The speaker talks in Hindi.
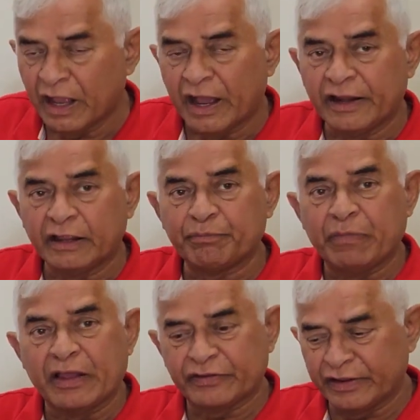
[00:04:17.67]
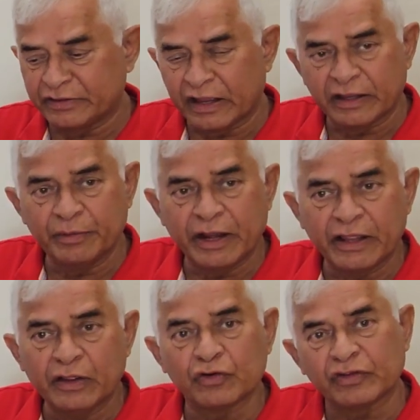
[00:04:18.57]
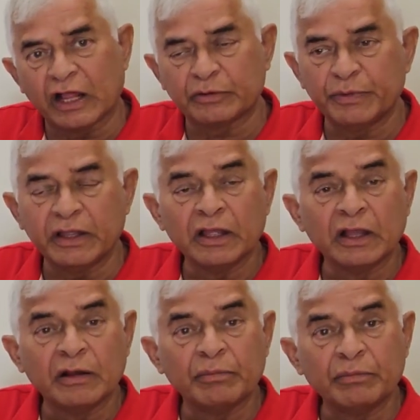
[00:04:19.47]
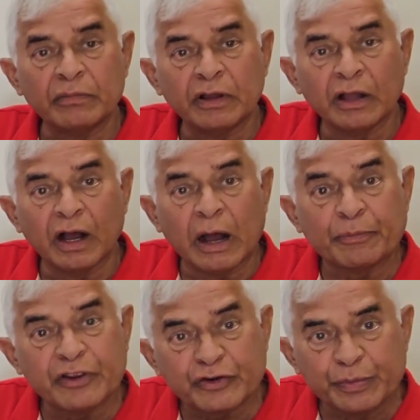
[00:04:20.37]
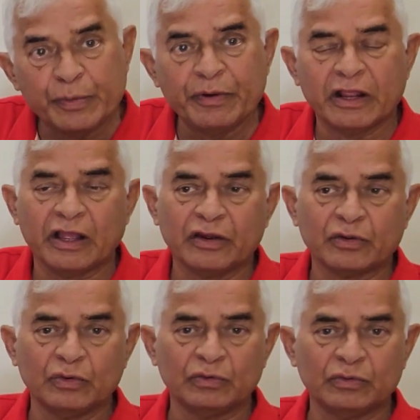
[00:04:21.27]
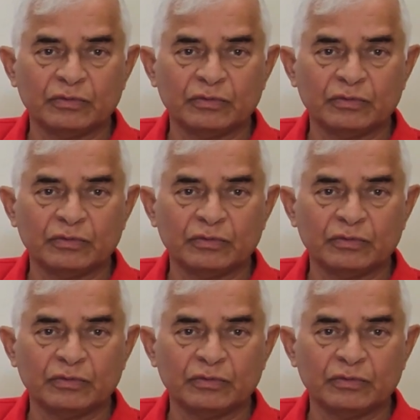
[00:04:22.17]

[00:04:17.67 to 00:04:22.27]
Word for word: यानी कि पैसे की तंगी भी रहेगी और साथ में अपयश भी मिलेगा इनको